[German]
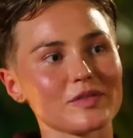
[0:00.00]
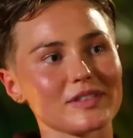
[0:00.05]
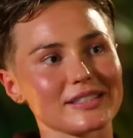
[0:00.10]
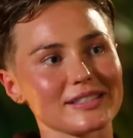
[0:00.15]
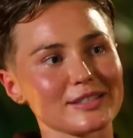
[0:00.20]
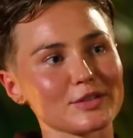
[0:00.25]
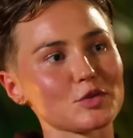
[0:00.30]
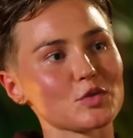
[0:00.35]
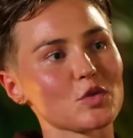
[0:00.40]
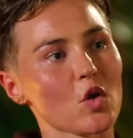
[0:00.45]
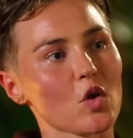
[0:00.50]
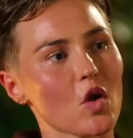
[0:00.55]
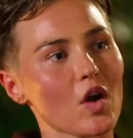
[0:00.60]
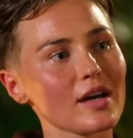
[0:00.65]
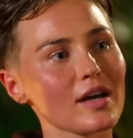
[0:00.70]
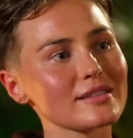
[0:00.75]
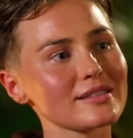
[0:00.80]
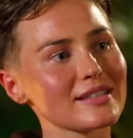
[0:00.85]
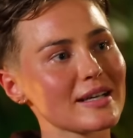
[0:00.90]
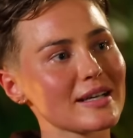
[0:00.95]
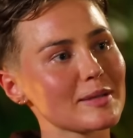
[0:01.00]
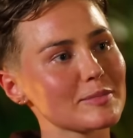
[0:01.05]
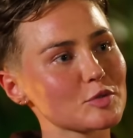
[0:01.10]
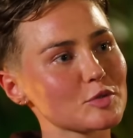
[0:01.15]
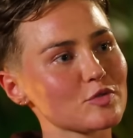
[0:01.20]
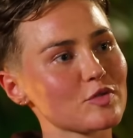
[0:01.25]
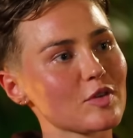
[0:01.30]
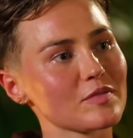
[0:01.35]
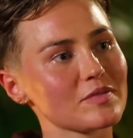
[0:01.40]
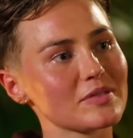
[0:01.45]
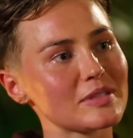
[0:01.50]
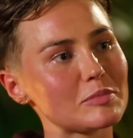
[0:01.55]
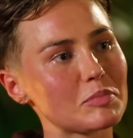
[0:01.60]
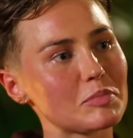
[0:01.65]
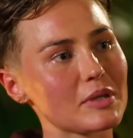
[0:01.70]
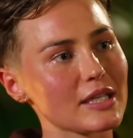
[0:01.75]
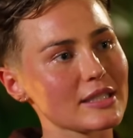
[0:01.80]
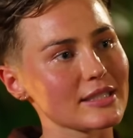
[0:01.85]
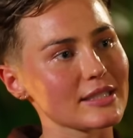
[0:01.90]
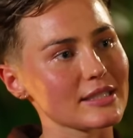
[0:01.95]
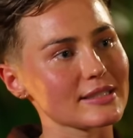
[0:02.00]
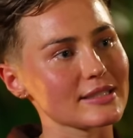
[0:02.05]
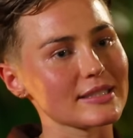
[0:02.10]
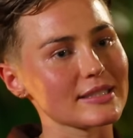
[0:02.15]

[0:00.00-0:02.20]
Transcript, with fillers: was ich so gehört habe, so vom Feedback, dass